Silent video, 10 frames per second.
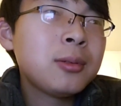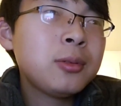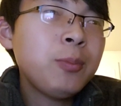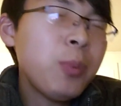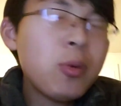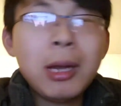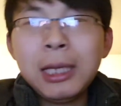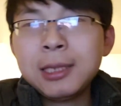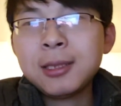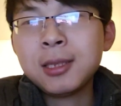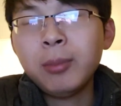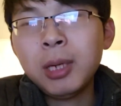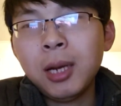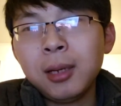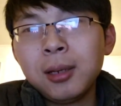就不管你是什么
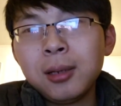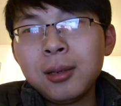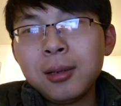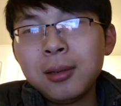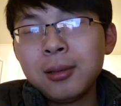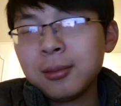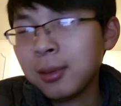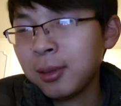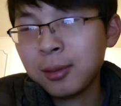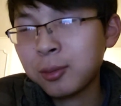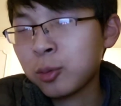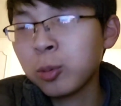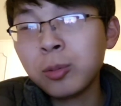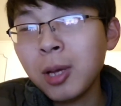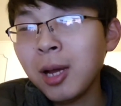人，就
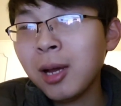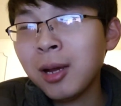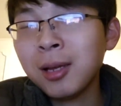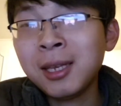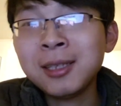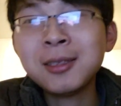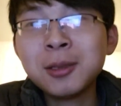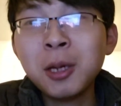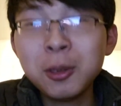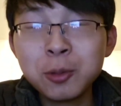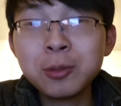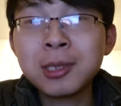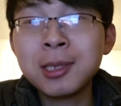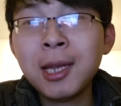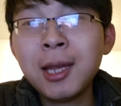除了你是特殊
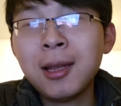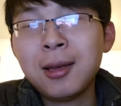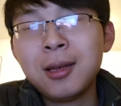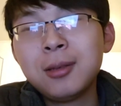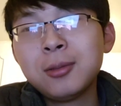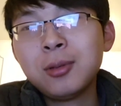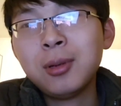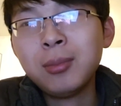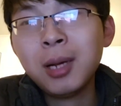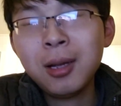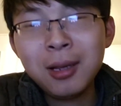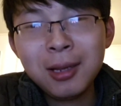职业的，说什么